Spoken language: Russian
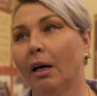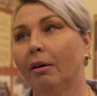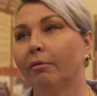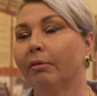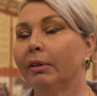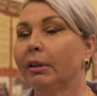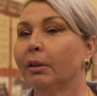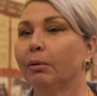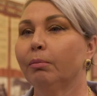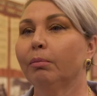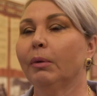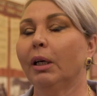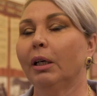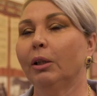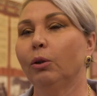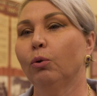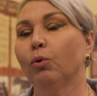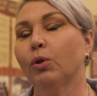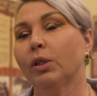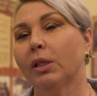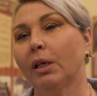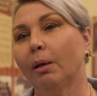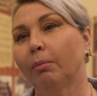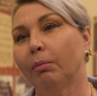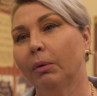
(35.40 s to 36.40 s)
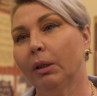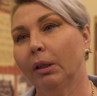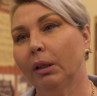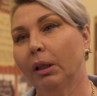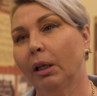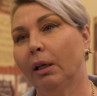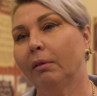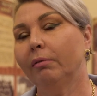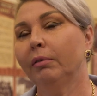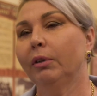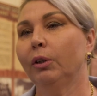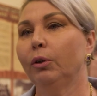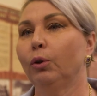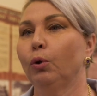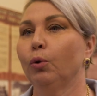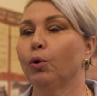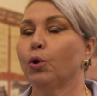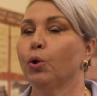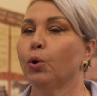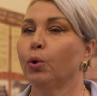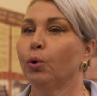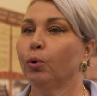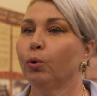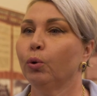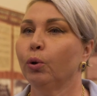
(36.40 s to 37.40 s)
А в этом году самое главное то,
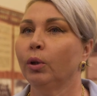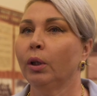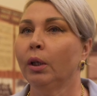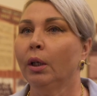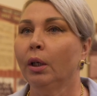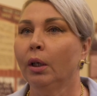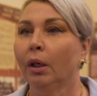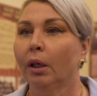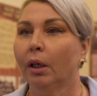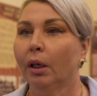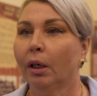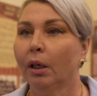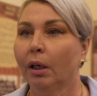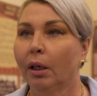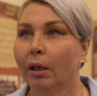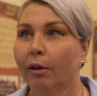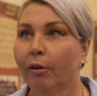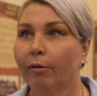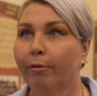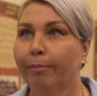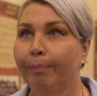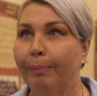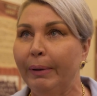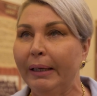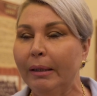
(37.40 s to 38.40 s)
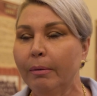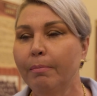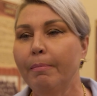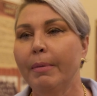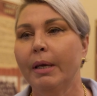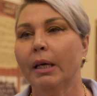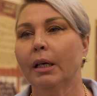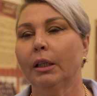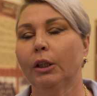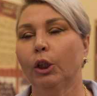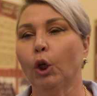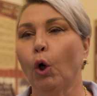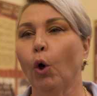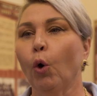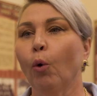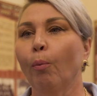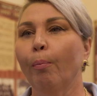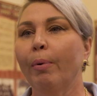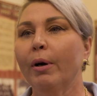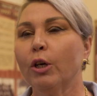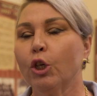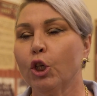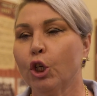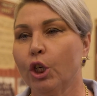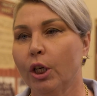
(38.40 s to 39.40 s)
что а, предмет
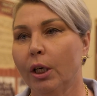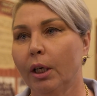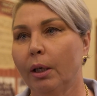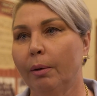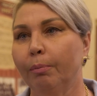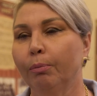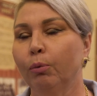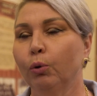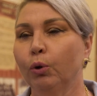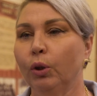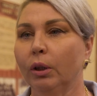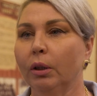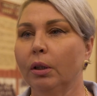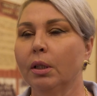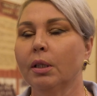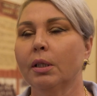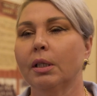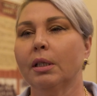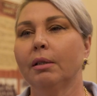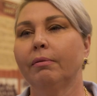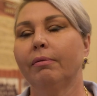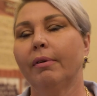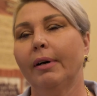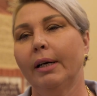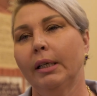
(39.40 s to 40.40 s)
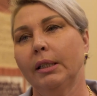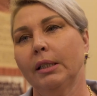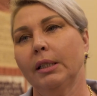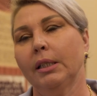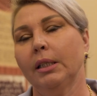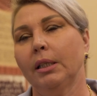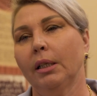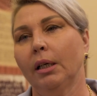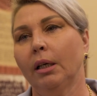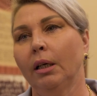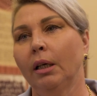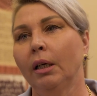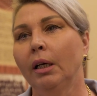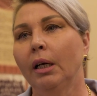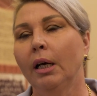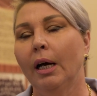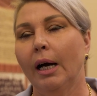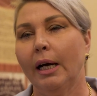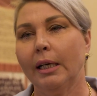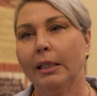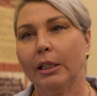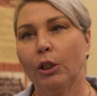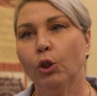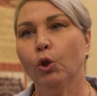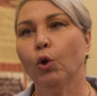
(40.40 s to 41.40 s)
ОБЖ будет называться
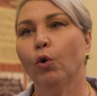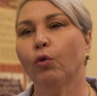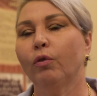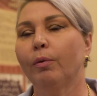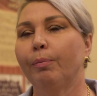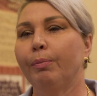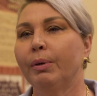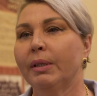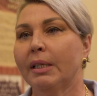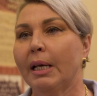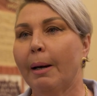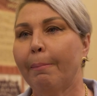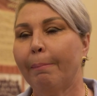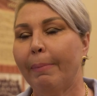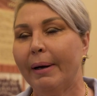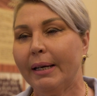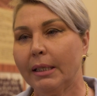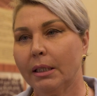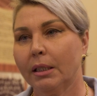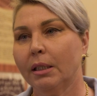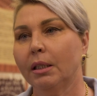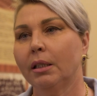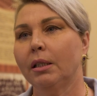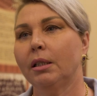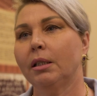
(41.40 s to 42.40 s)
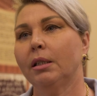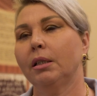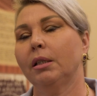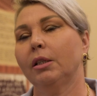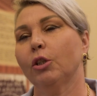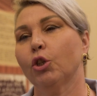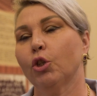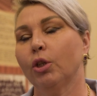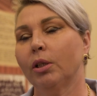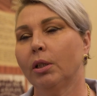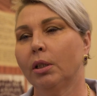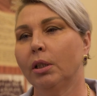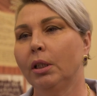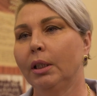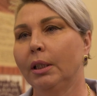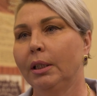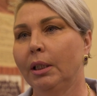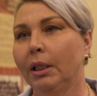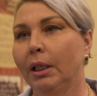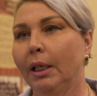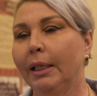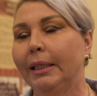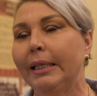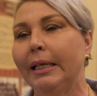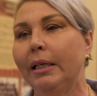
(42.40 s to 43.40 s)
«Основы безопасности
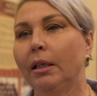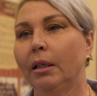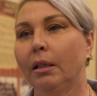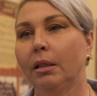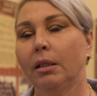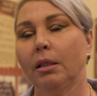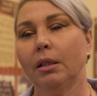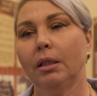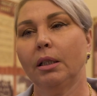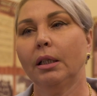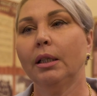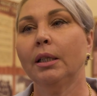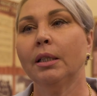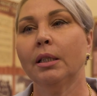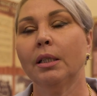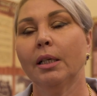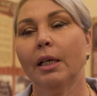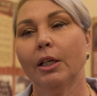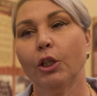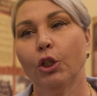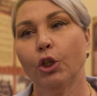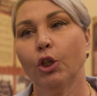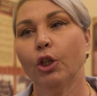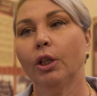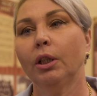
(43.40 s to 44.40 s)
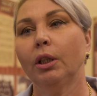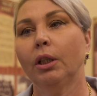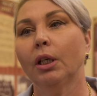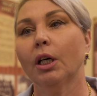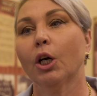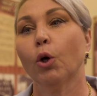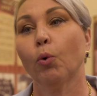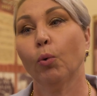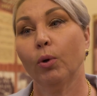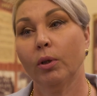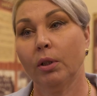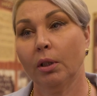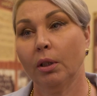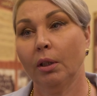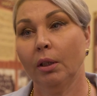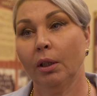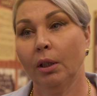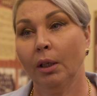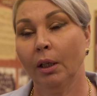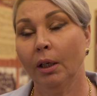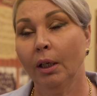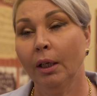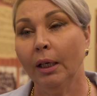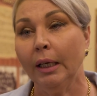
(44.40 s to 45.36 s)
жизнедеятельности и защиты Родины».